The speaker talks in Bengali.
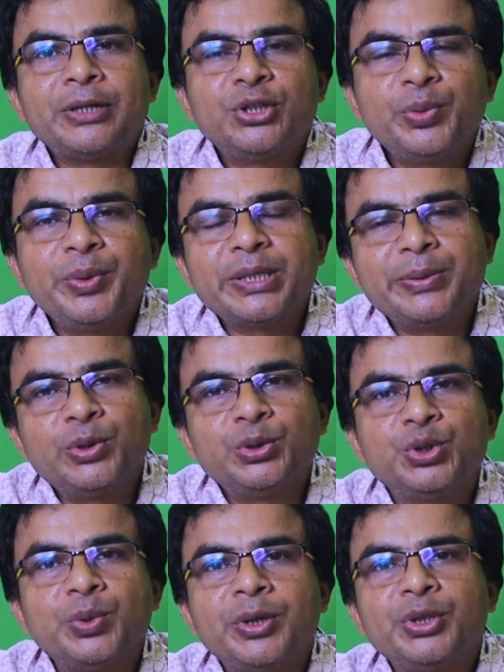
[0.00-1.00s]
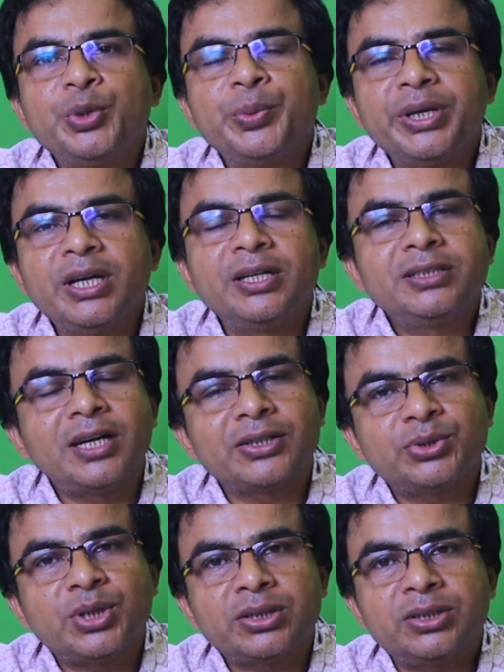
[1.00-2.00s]
মাধ্যমিক এবং উচ্চ মাধ্যমিকের
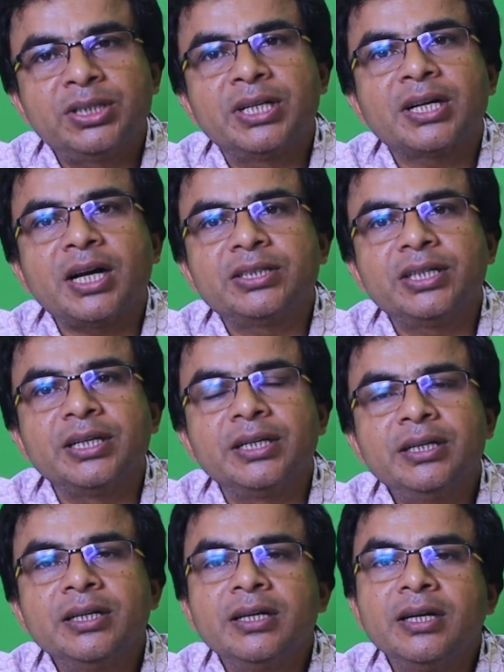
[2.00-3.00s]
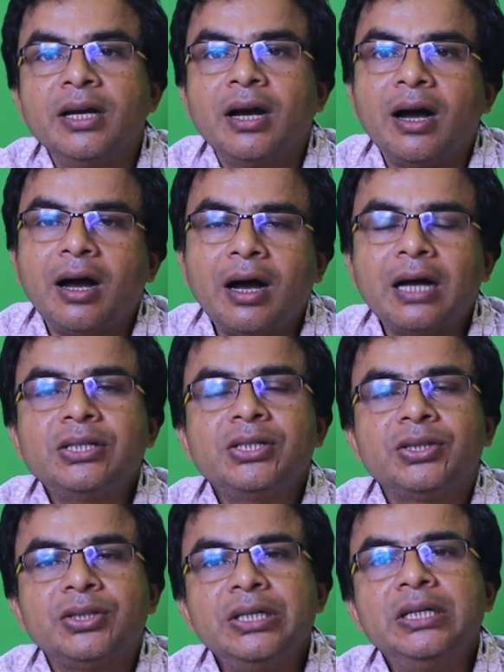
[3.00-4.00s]
ছাত্রছাত্রীদের কাছে আজ
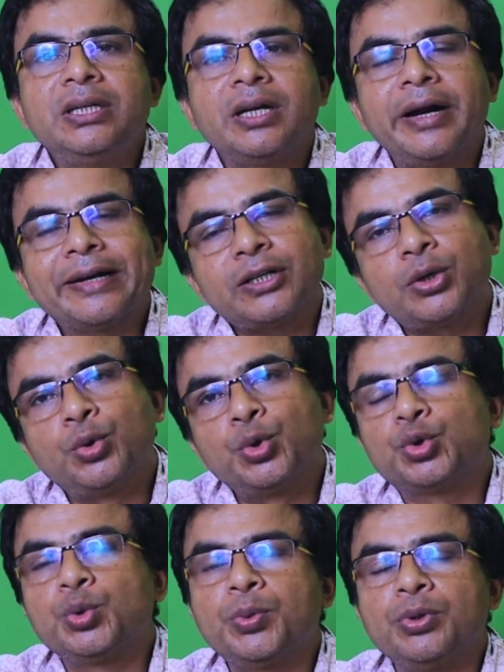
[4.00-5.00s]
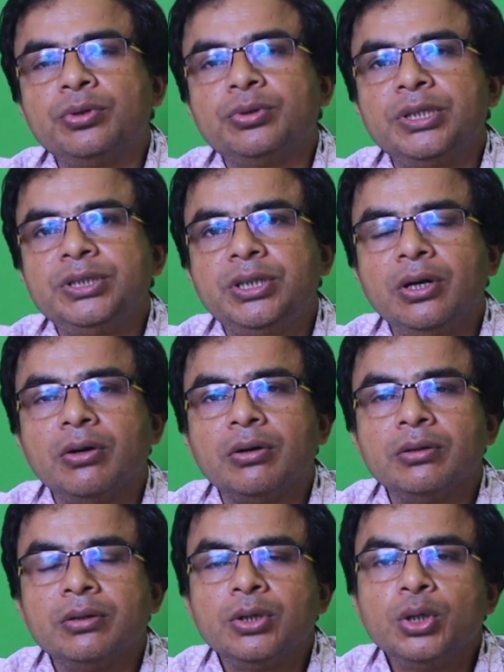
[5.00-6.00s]
দিনটা একটা গুরুত্বপূর্ণ দিন ছিল
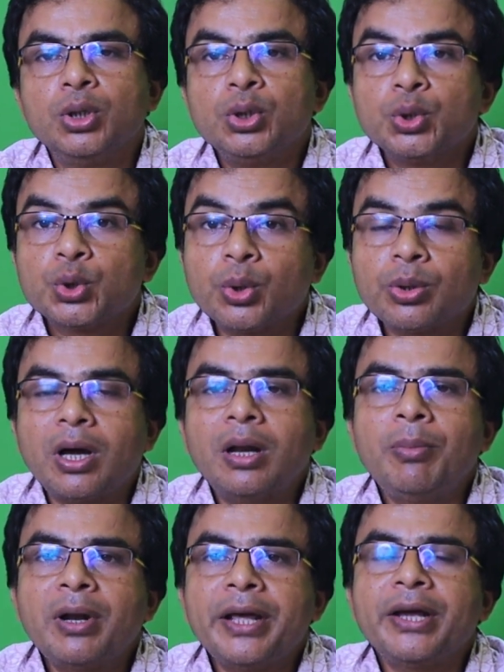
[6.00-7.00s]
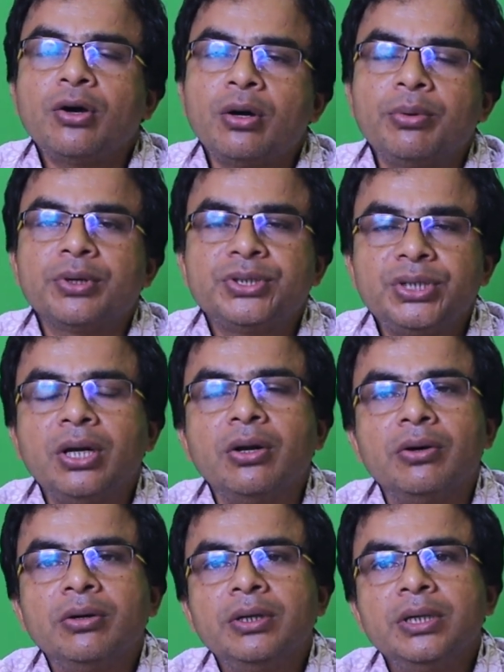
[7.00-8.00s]
সকালবেলায় খবর ছিল
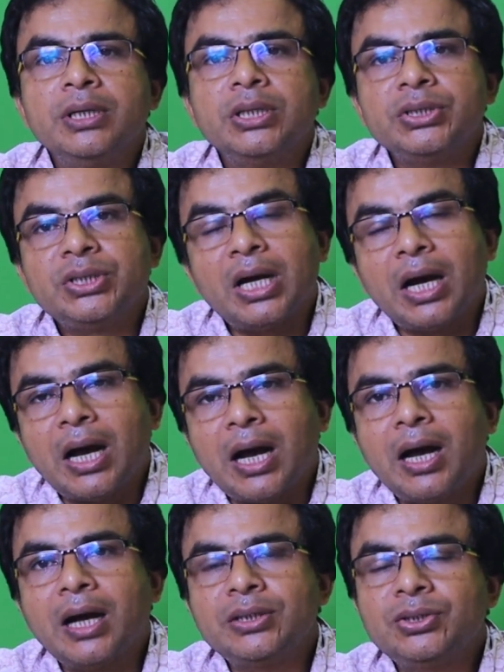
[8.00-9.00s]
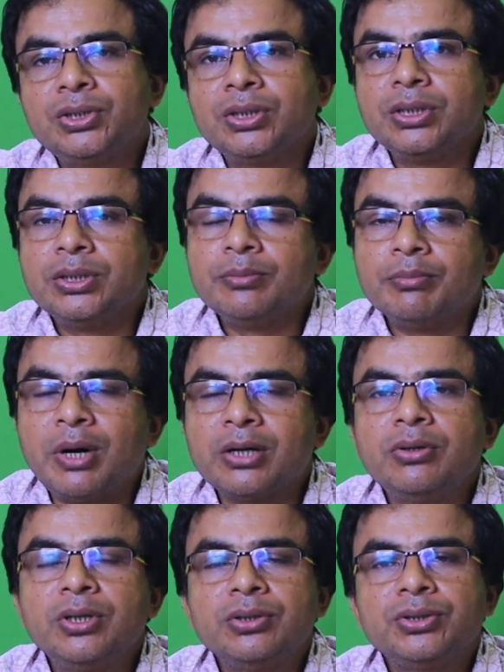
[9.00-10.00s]
যে আজ
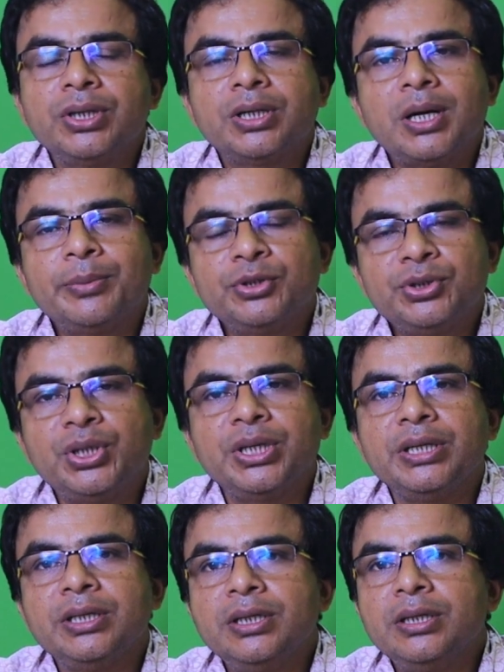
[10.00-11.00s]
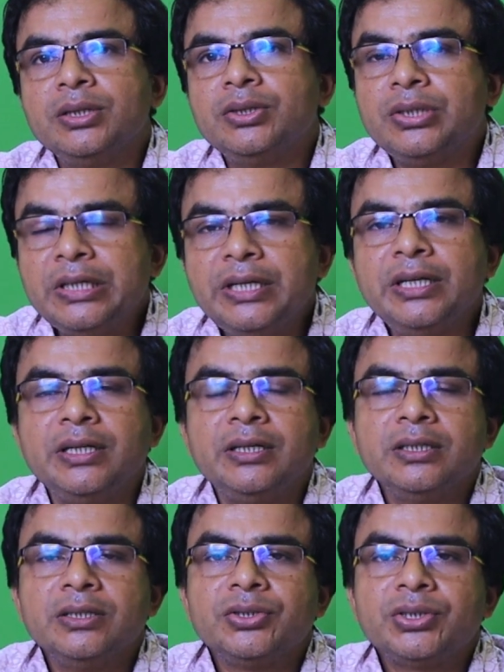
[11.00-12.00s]
মাননীয় শিক্ষামন্ত্রী তিনি
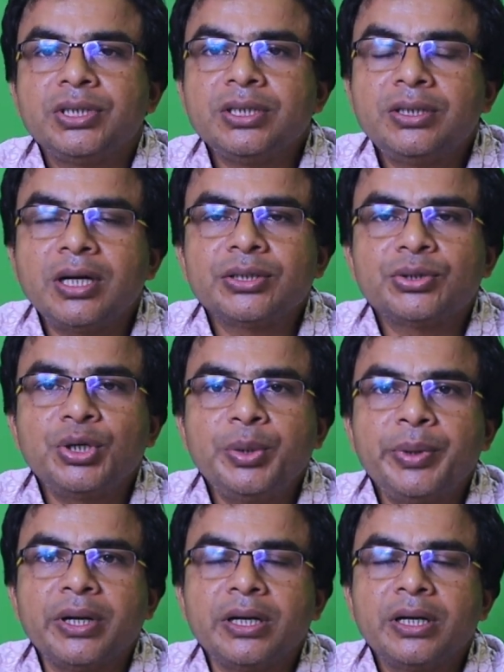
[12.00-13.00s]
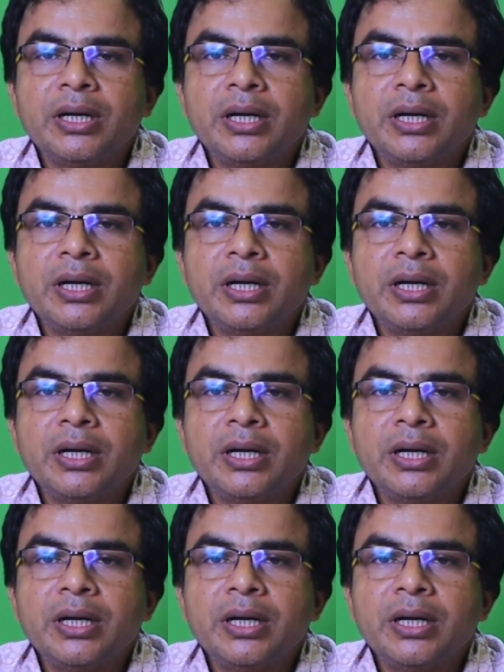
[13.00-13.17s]
সিদ্ধান্ত নেবেন